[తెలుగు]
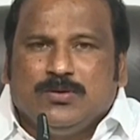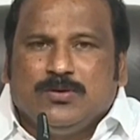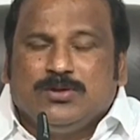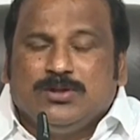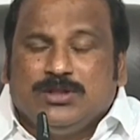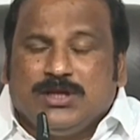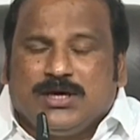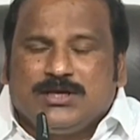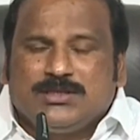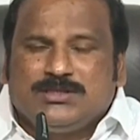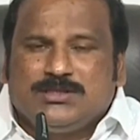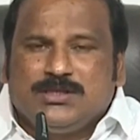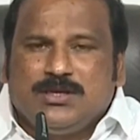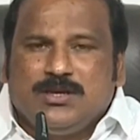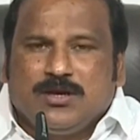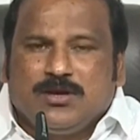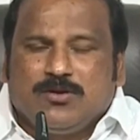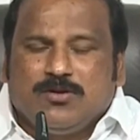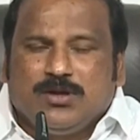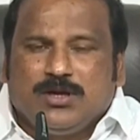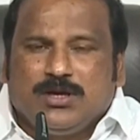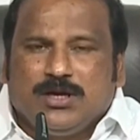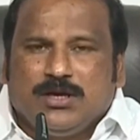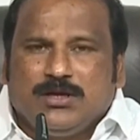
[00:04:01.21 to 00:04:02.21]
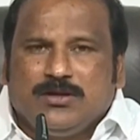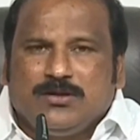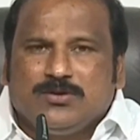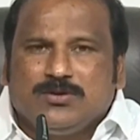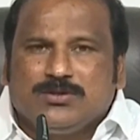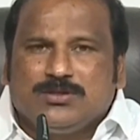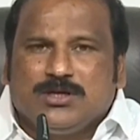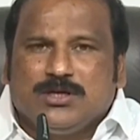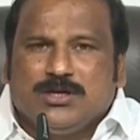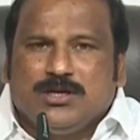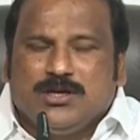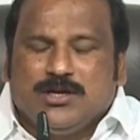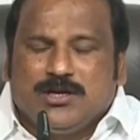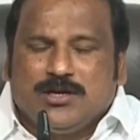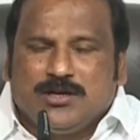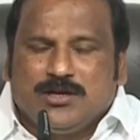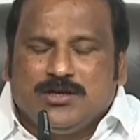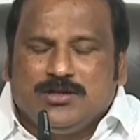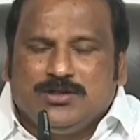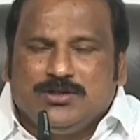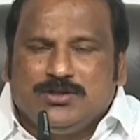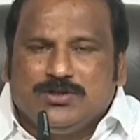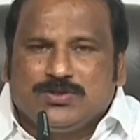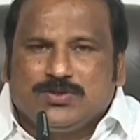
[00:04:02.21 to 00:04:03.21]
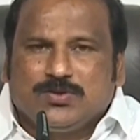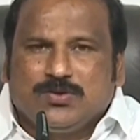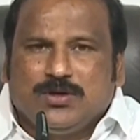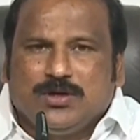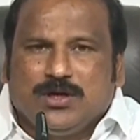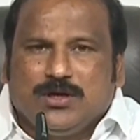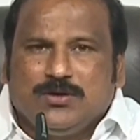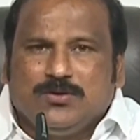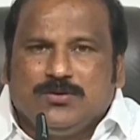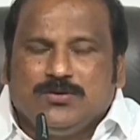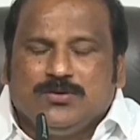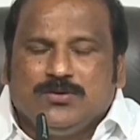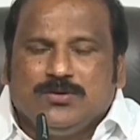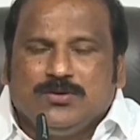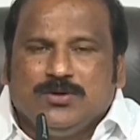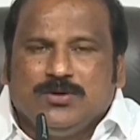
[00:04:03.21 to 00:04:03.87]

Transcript: ఓ దార్శనికుడిగా ఈరోజున నిర్ణయం తీసుకున్నాడు